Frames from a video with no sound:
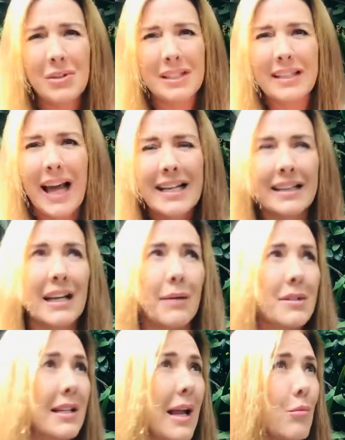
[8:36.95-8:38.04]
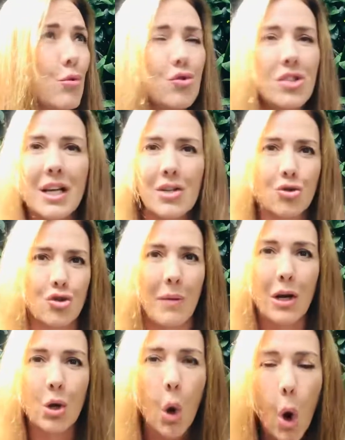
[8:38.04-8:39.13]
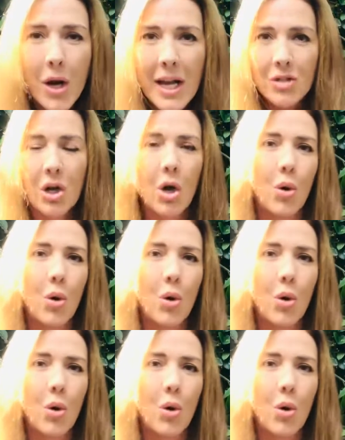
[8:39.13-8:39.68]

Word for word: Italia a través de la música, en sus balcones,